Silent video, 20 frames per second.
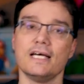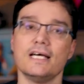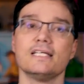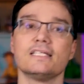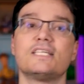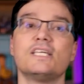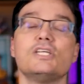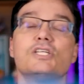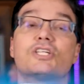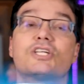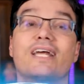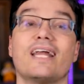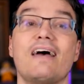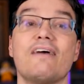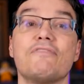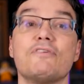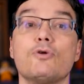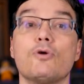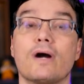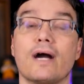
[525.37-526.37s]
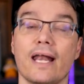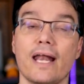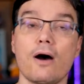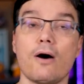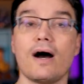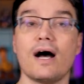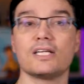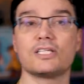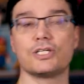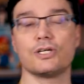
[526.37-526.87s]
se inscreve no
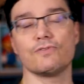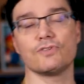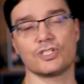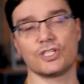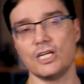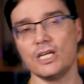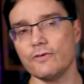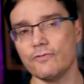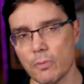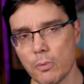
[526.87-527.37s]
canal, ativa o sininho,